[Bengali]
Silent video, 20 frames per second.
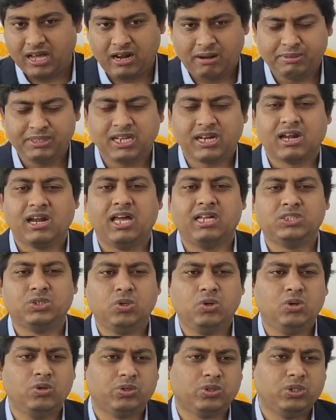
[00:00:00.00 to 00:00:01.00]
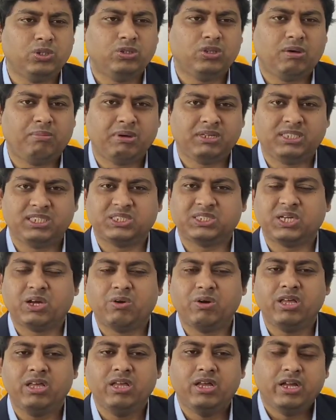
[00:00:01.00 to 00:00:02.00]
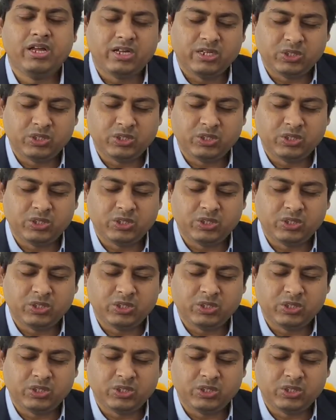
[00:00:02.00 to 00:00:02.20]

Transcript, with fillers: আর আমাদের ক্লাসগুলো অত্যন্ত আমরা চেষ্টা করি